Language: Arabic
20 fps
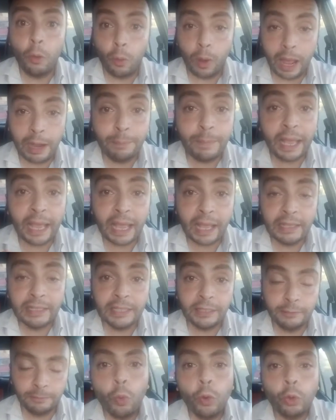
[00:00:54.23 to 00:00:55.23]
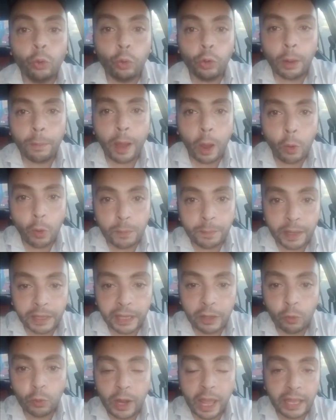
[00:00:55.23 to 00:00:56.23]
وعلى المخازن والغراب أول ما
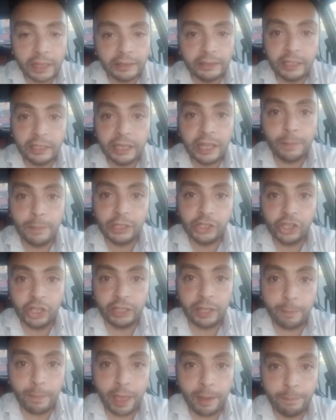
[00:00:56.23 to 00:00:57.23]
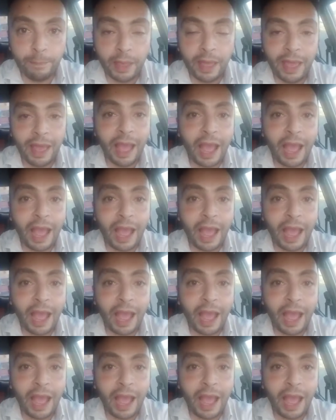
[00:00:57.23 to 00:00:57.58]
جه ولقى الدنيا ماشية تمام